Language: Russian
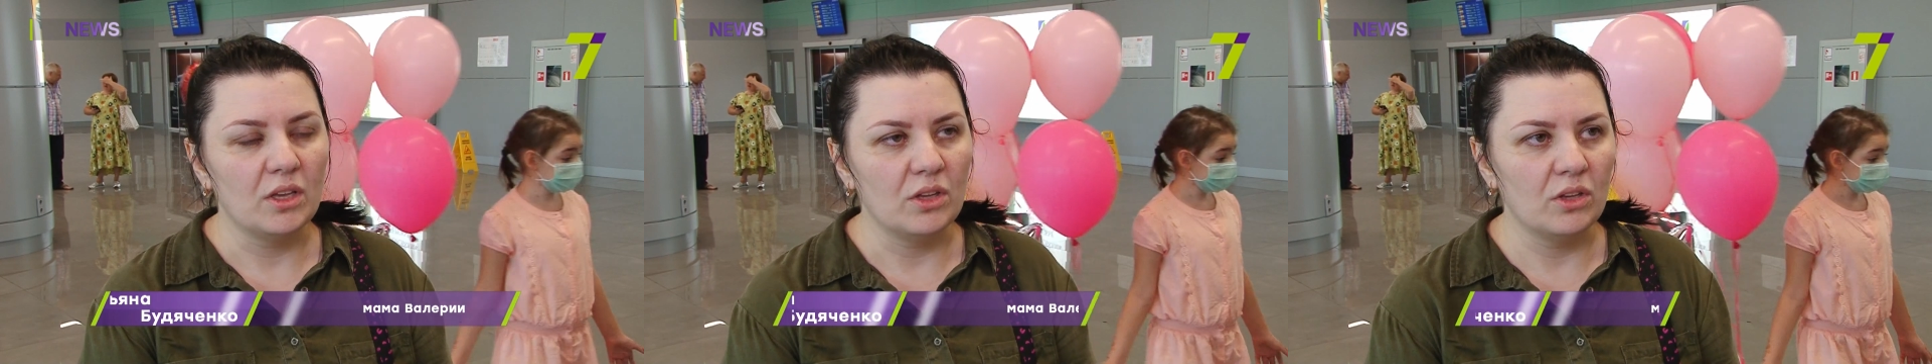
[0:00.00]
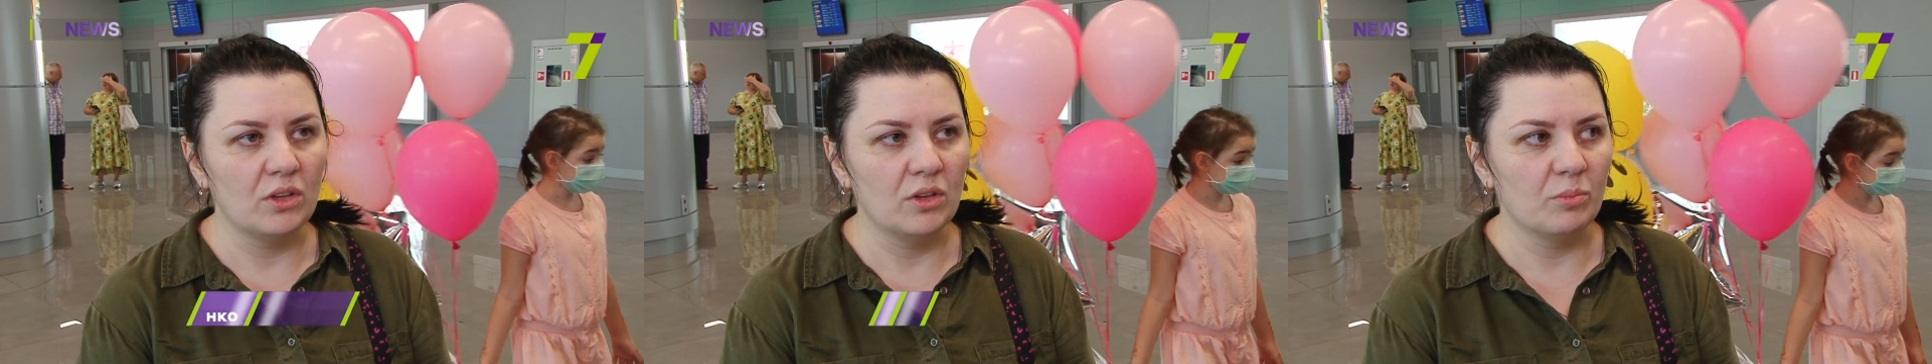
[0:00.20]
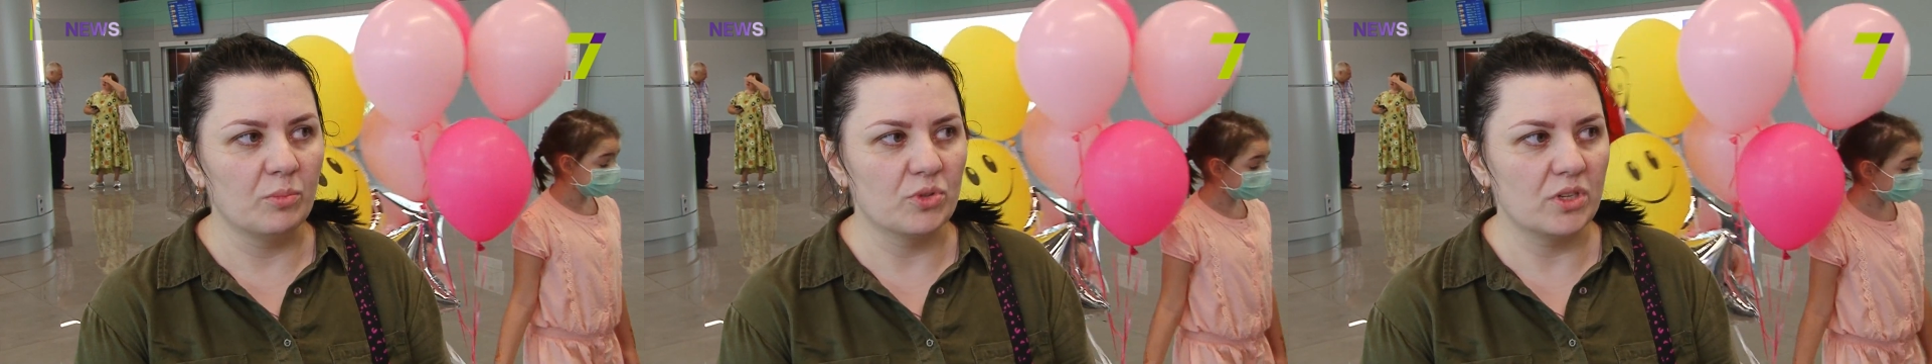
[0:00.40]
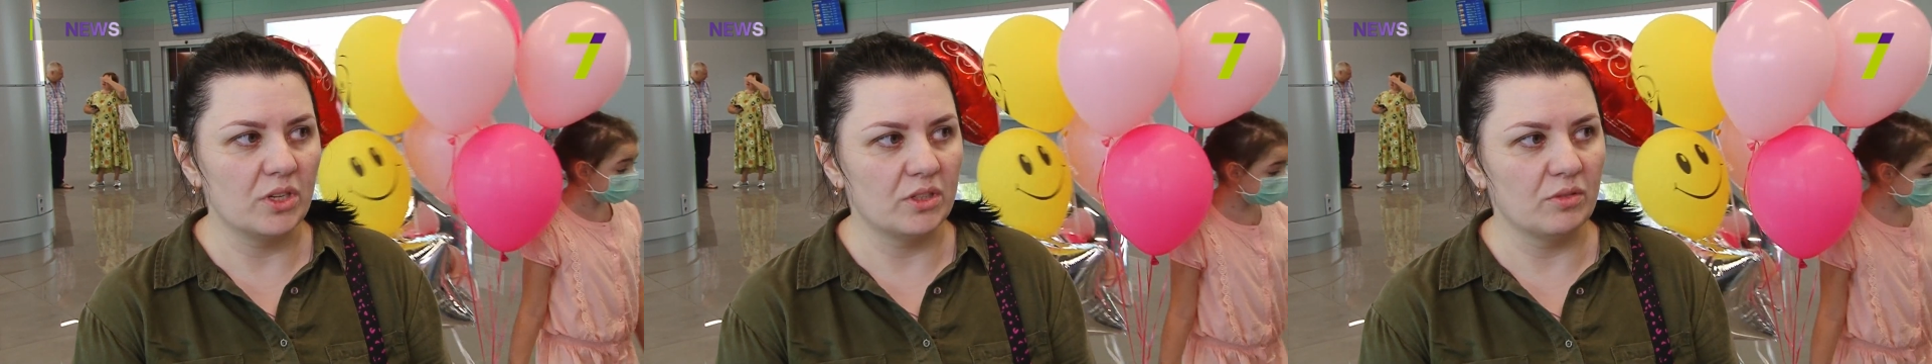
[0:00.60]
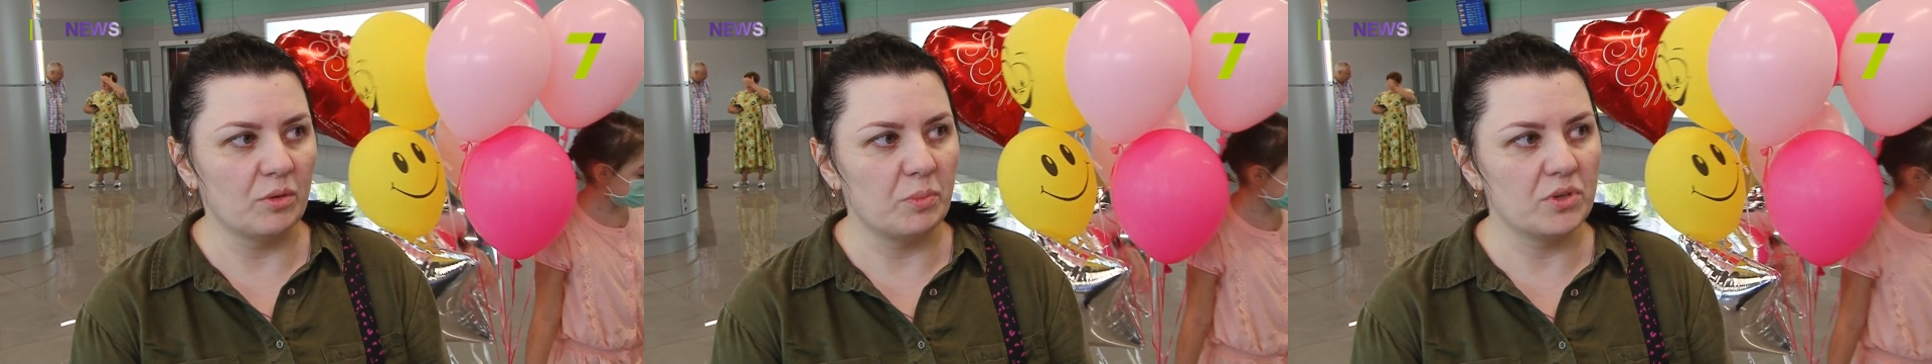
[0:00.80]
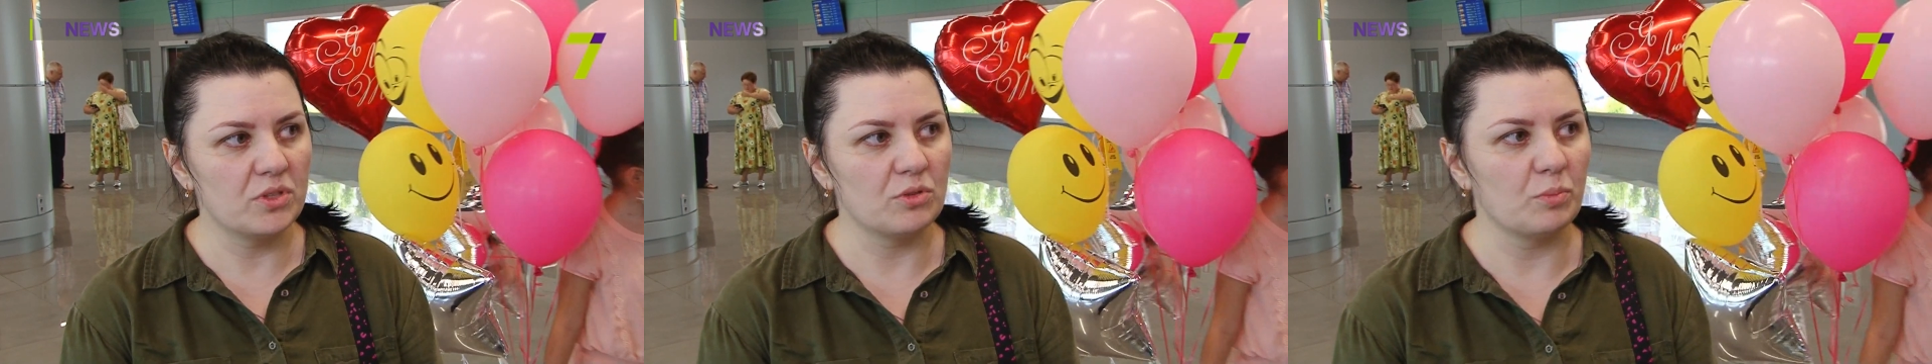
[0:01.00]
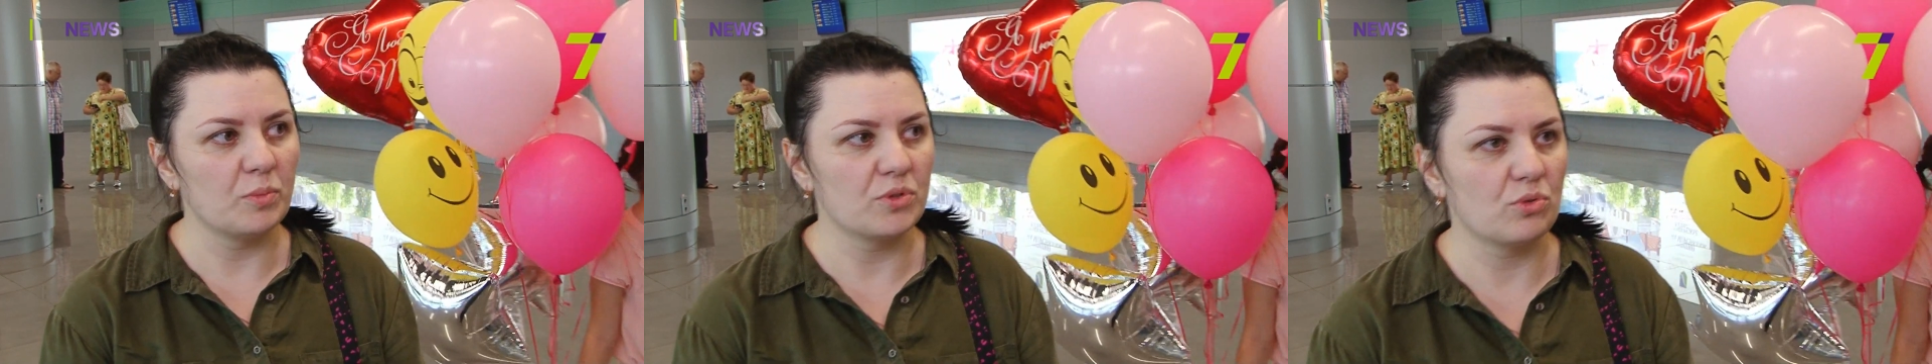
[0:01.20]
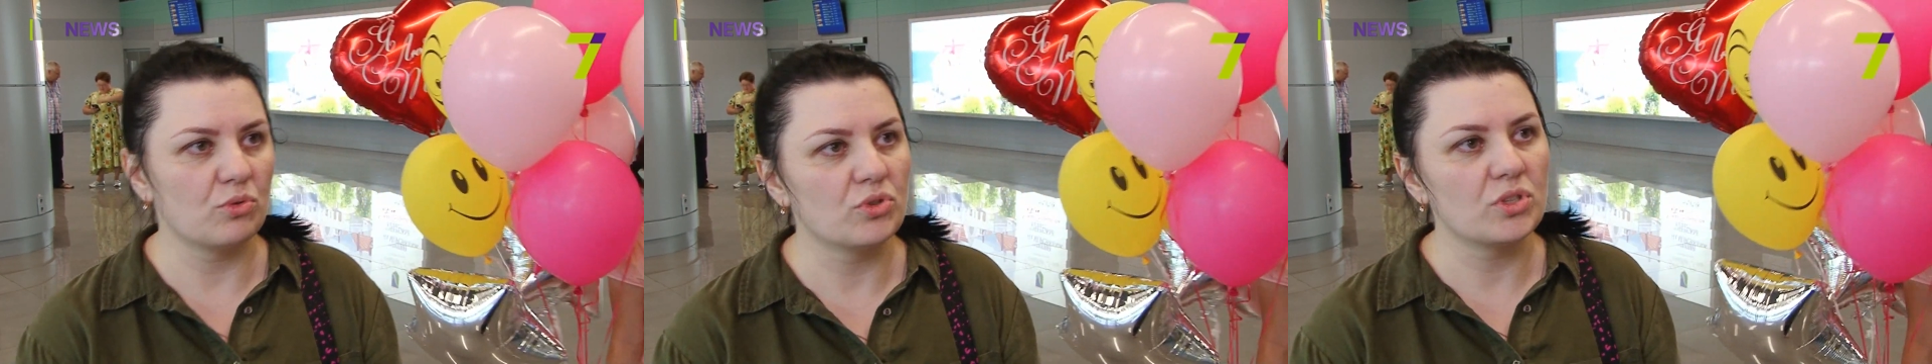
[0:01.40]
И после этого
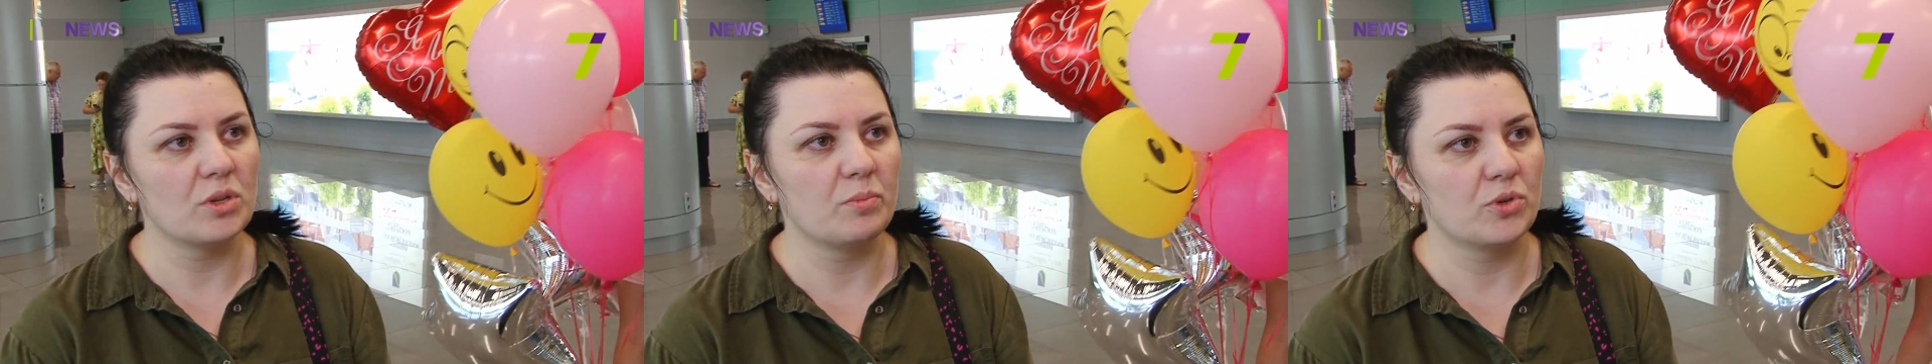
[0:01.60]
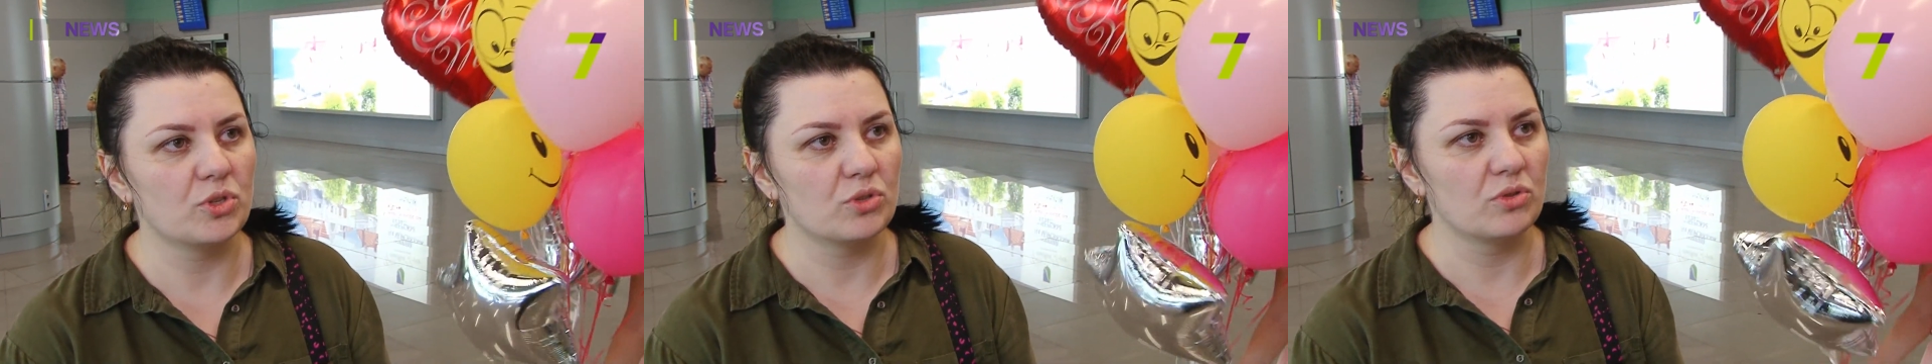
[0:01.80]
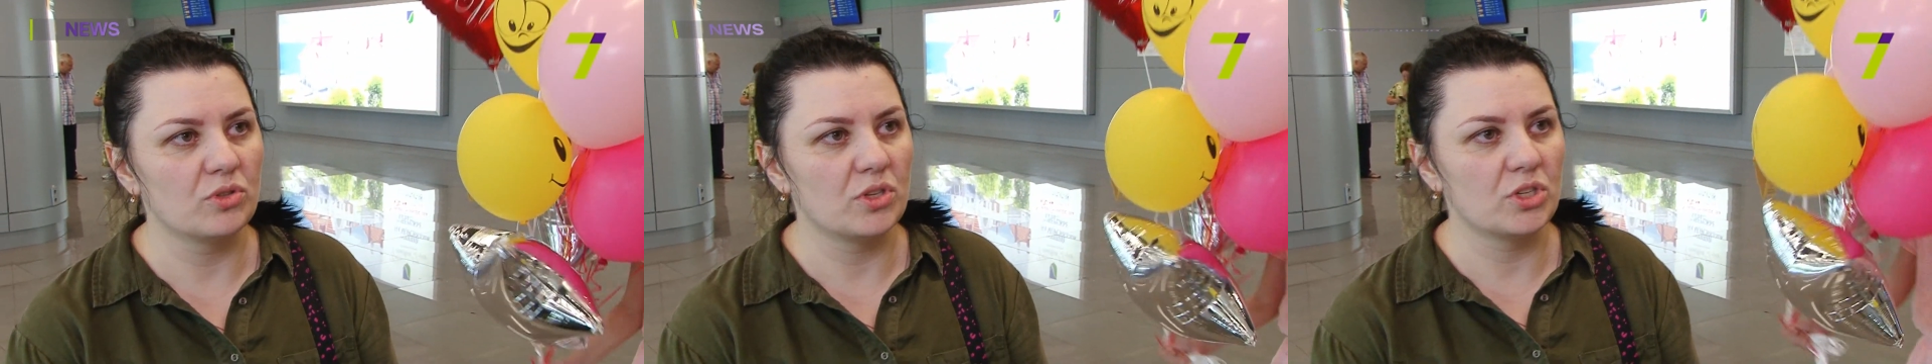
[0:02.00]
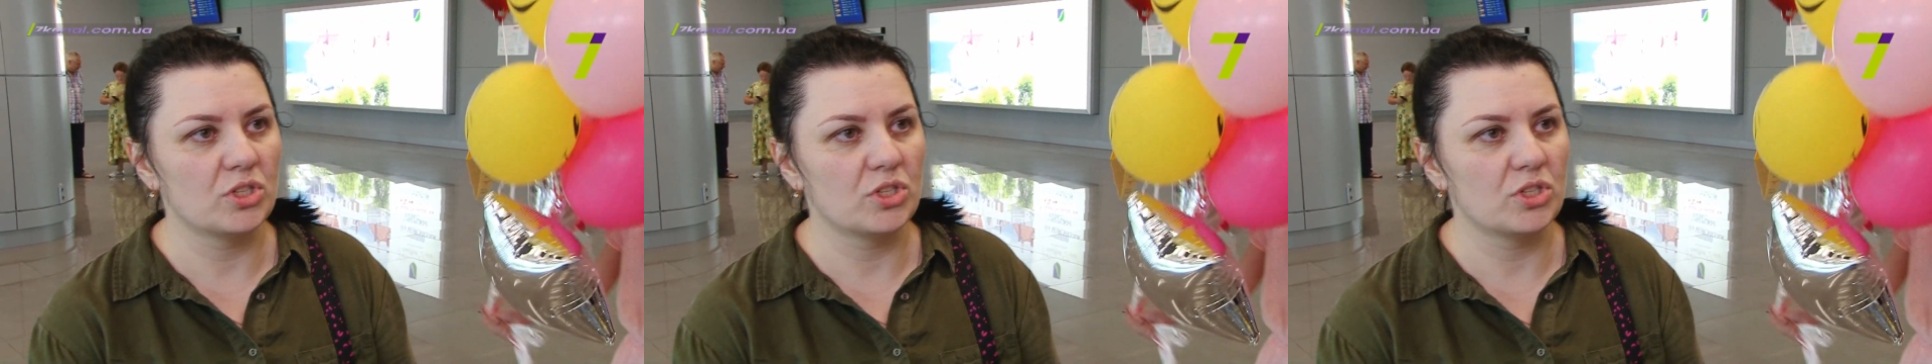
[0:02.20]
приступа срочно пришлось